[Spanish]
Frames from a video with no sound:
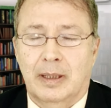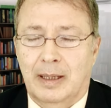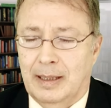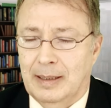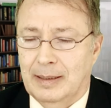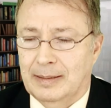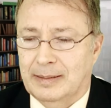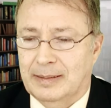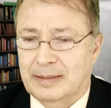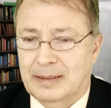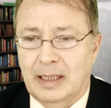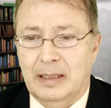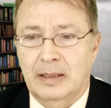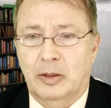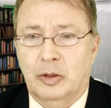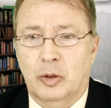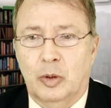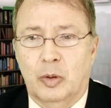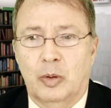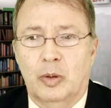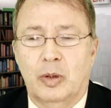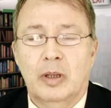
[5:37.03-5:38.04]
el
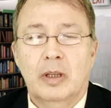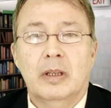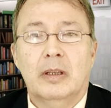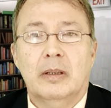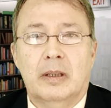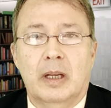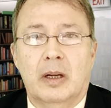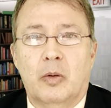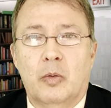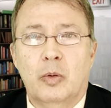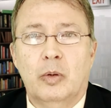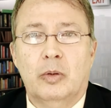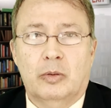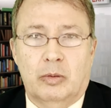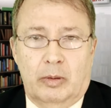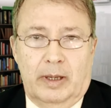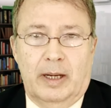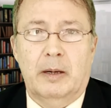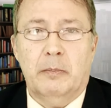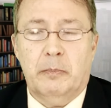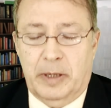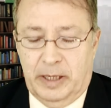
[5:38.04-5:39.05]
centro del culto
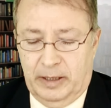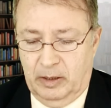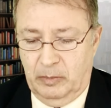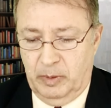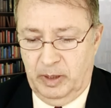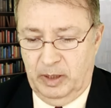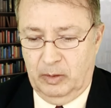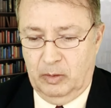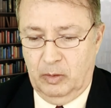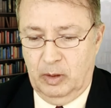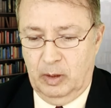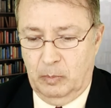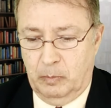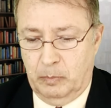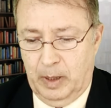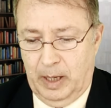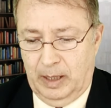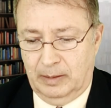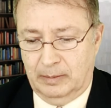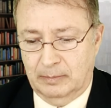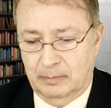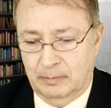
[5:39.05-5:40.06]
era el partimiento del
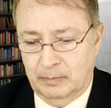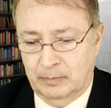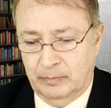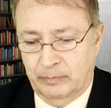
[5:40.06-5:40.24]
pan